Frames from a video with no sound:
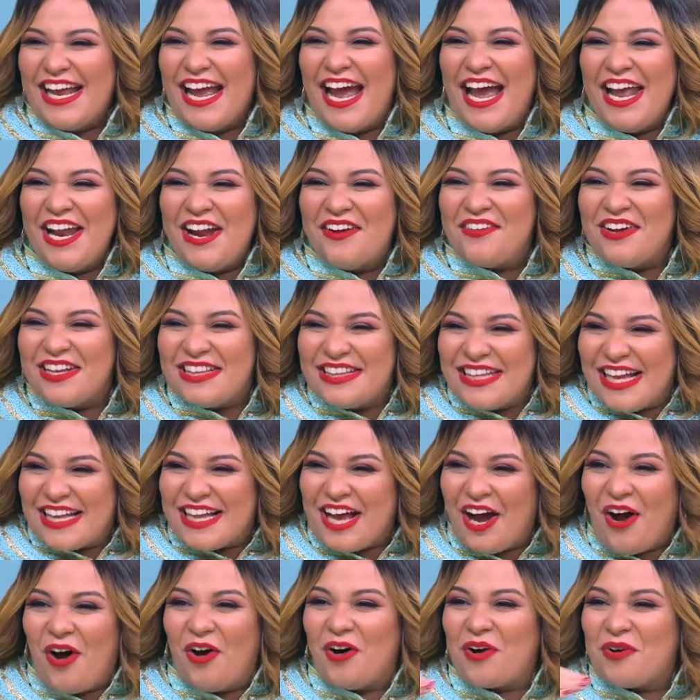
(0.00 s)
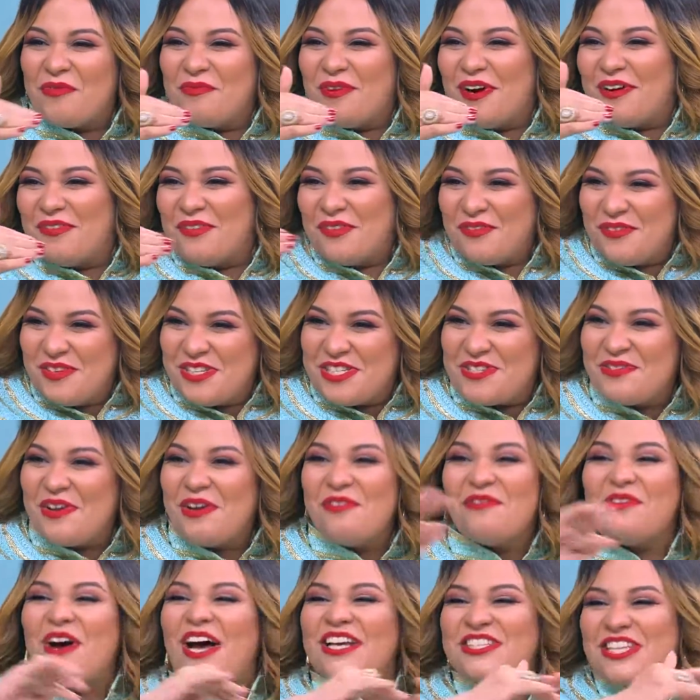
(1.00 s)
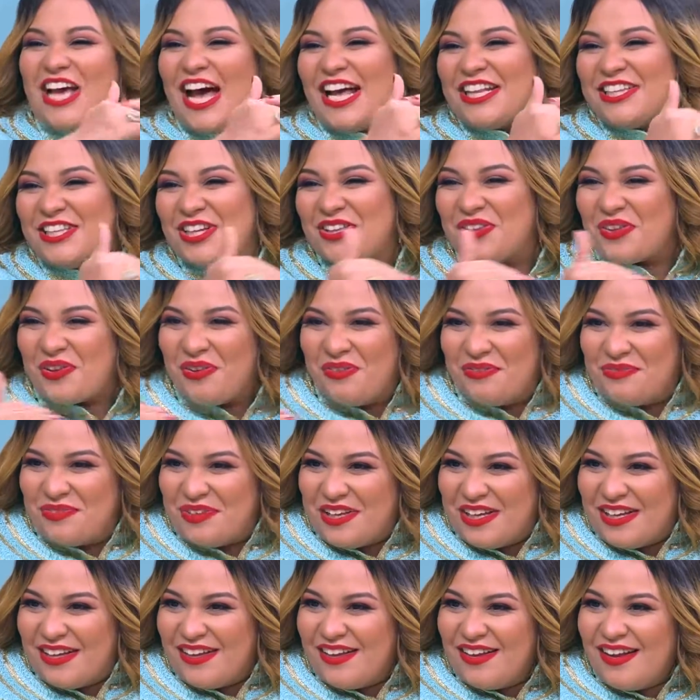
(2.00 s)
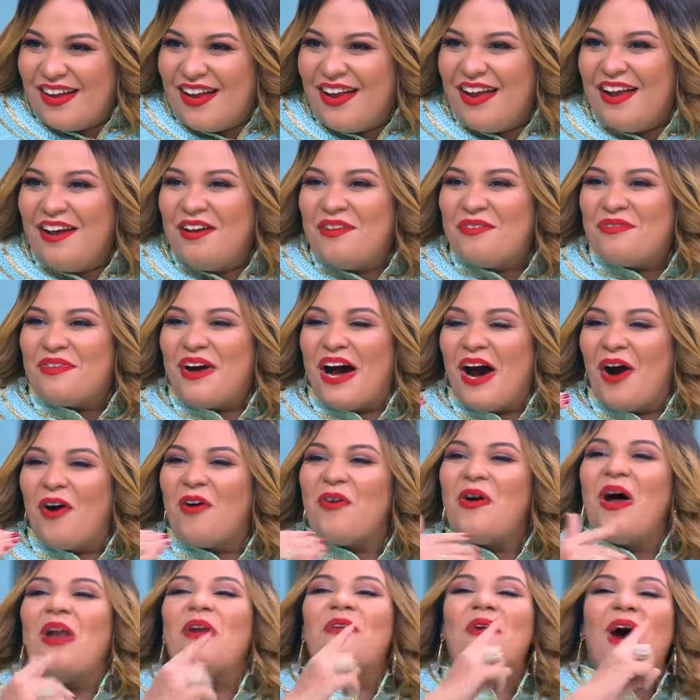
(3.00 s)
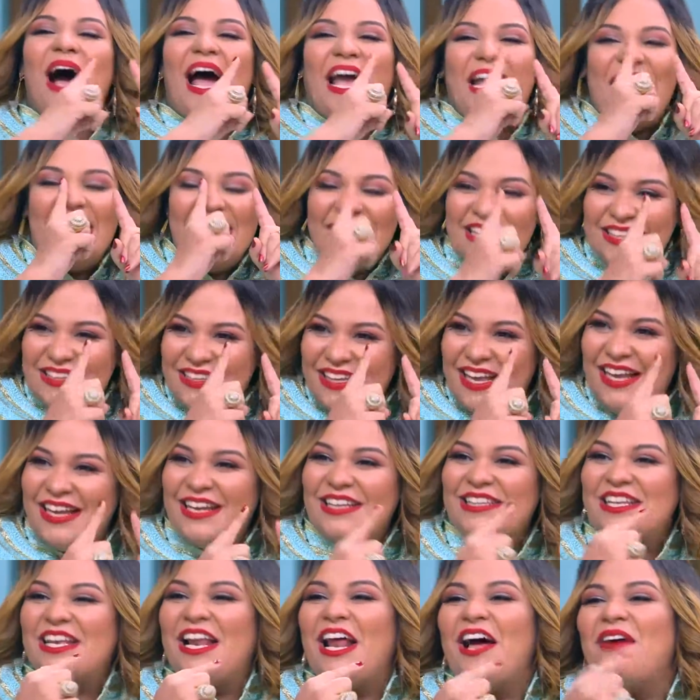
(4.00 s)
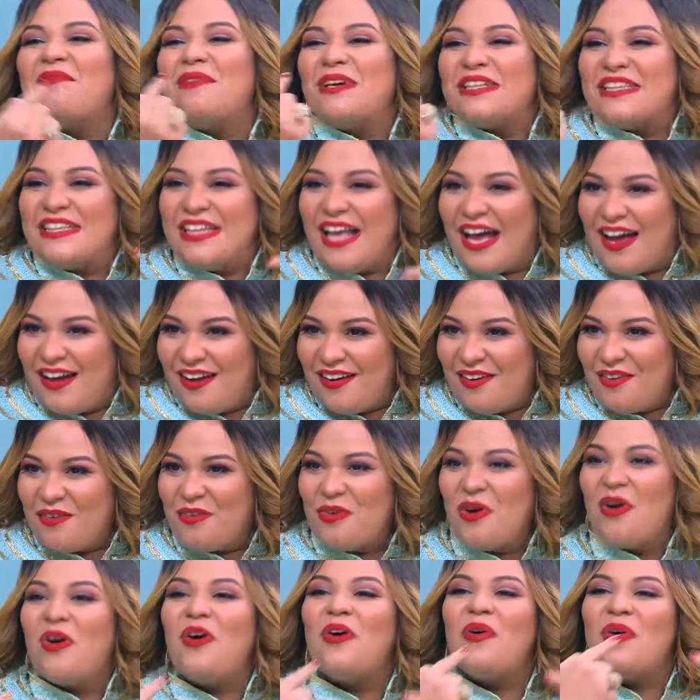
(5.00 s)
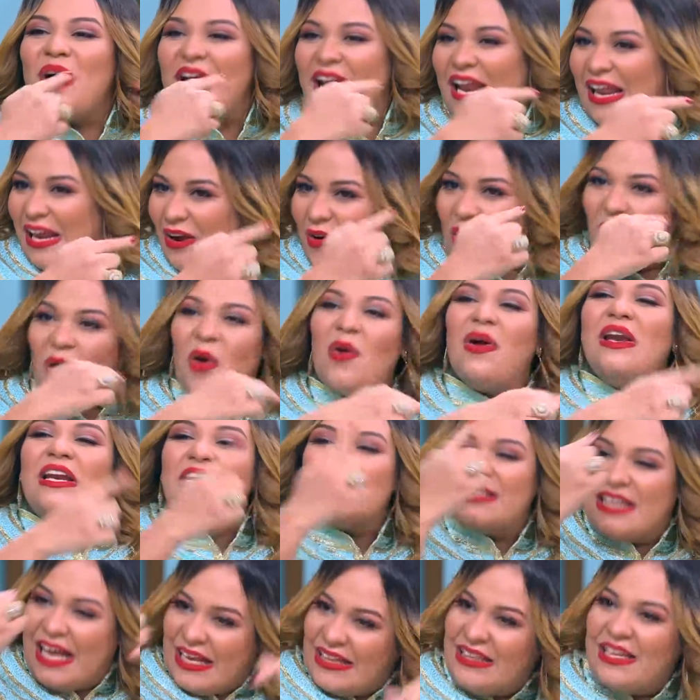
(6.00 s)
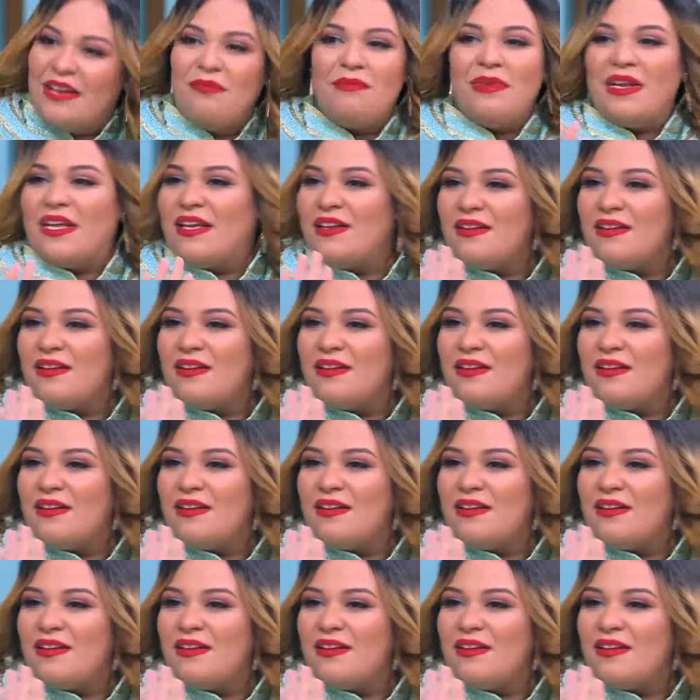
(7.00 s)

يعني احنا بيتنا ده حرمه مفيش ما ينفعش حد يدخل فيه فهو الوحيد اللي طلع بيتنا وهو وهو اللي اتقدم لي انا